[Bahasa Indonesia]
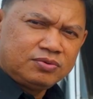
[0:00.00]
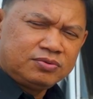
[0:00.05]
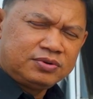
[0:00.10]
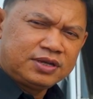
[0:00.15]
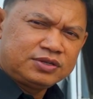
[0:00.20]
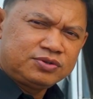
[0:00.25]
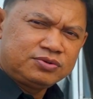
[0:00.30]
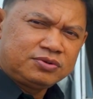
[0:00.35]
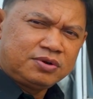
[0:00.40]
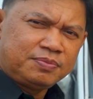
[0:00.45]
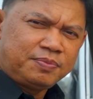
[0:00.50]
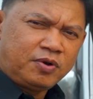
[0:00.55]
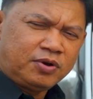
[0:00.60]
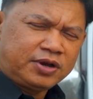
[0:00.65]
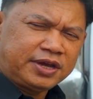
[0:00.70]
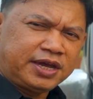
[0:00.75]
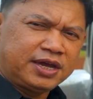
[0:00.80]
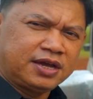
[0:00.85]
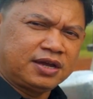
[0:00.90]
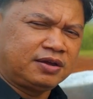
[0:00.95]
Udah cukup
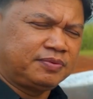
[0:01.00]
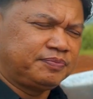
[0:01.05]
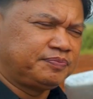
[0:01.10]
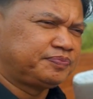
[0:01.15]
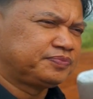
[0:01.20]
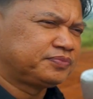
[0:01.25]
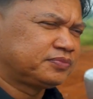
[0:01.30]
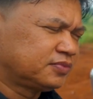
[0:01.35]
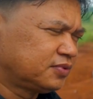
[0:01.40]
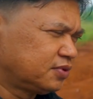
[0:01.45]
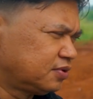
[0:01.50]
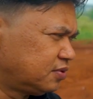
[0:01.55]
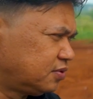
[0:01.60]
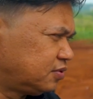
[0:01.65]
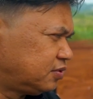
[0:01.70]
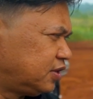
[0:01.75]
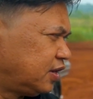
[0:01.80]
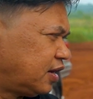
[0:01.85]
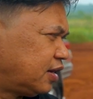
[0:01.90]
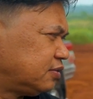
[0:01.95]
oke okay ya.
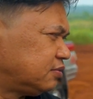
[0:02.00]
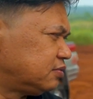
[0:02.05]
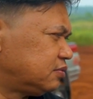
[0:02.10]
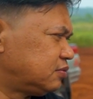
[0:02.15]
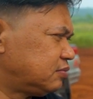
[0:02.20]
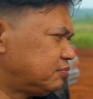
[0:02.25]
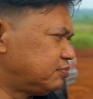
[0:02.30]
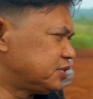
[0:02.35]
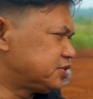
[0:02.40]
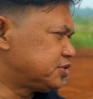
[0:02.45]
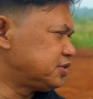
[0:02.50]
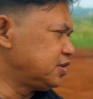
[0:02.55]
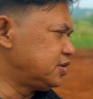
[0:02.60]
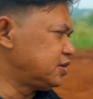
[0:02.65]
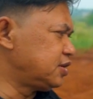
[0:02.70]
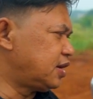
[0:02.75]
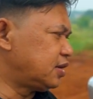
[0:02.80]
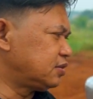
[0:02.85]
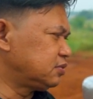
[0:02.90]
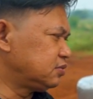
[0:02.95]
Dengan
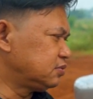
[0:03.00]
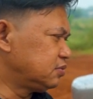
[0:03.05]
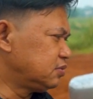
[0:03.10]
mesin yang